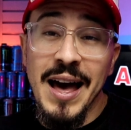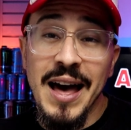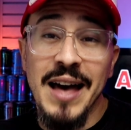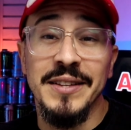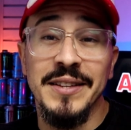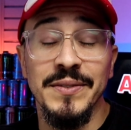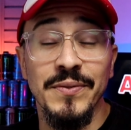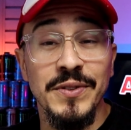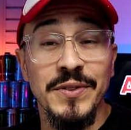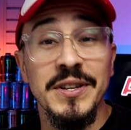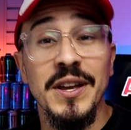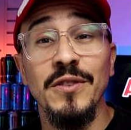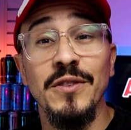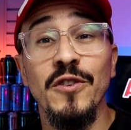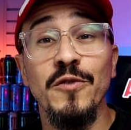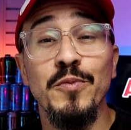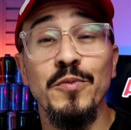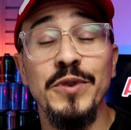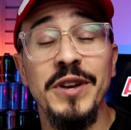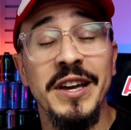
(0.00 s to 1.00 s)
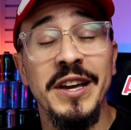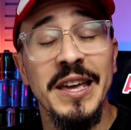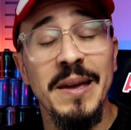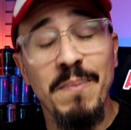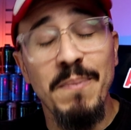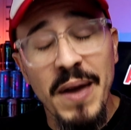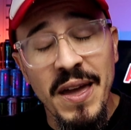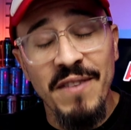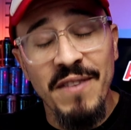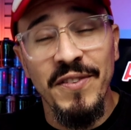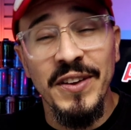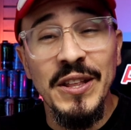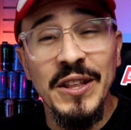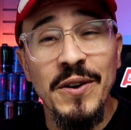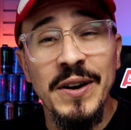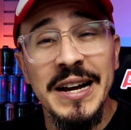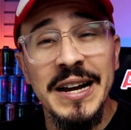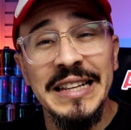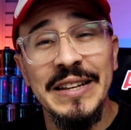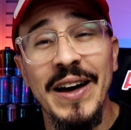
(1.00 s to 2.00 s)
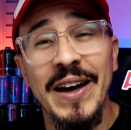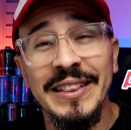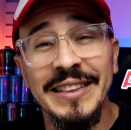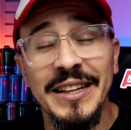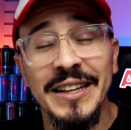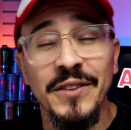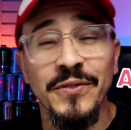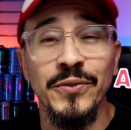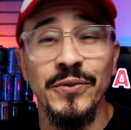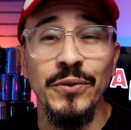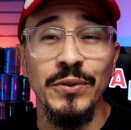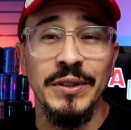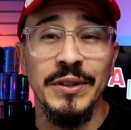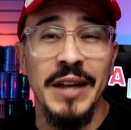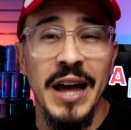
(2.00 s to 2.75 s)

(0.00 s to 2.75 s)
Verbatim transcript: Ah, se você é novo por aqui, bem-vindo ao canal Atleta Full